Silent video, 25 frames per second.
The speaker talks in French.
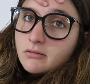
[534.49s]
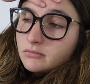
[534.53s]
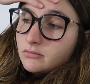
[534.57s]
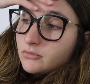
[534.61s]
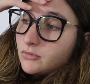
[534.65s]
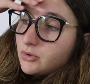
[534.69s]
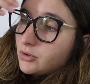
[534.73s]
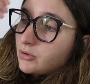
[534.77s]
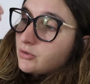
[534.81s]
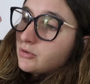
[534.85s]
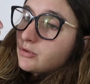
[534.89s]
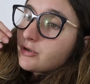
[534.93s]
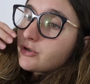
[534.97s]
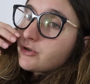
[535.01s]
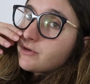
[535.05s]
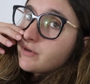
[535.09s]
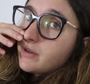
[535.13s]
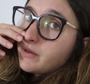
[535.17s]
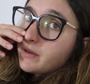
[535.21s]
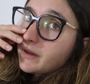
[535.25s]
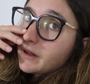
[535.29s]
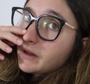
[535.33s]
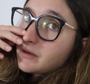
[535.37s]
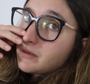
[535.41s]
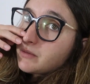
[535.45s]
Du coup, je
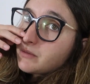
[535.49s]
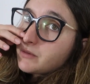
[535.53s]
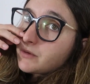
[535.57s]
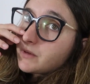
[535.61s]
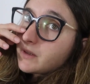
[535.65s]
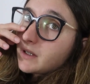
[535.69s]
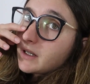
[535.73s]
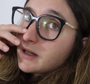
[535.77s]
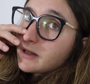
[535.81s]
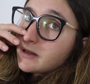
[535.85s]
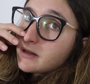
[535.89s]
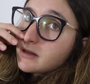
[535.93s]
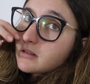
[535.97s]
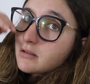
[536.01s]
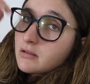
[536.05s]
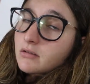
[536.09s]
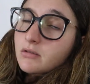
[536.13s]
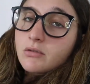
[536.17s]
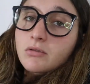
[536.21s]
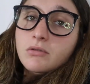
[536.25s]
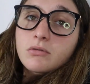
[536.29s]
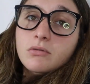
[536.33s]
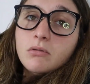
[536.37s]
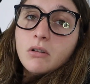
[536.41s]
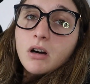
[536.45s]
vais faire du montage
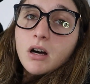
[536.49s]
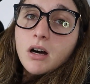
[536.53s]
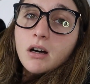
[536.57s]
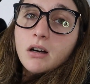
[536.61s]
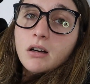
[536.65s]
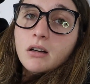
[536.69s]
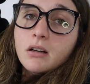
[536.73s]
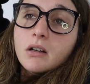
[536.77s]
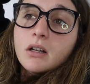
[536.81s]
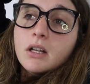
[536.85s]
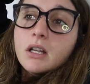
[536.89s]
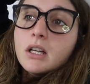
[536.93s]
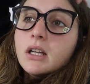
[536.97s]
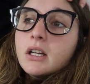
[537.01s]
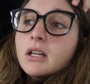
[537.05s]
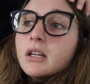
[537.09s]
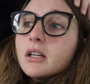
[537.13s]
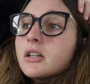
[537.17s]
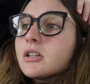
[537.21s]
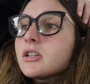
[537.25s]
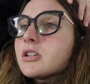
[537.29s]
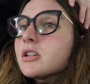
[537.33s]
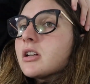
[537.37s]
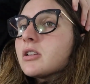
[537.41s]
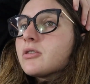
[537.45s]
ce soir
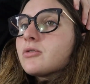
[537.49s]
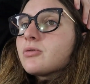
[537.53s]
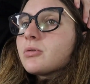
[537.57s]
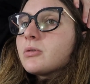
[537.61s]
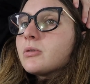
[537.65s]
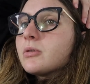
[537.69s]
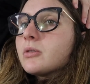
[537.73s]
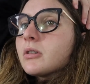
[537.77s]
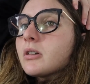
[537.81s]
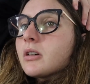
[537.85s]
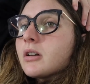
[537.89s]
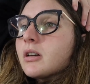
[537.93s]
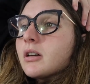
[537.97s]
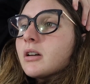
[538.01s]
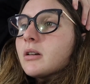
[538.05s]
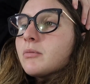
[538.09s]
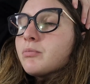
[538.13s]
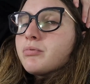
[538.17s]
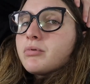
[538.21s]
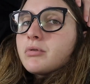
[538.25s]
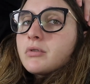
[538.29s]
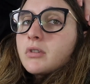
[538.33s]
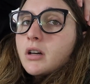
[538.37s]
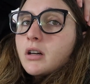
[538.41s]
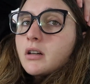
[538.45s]
et je la tournerai
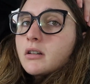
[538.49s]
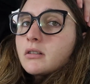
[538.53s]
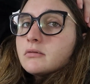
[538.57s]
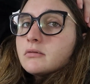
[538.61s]
plus tard.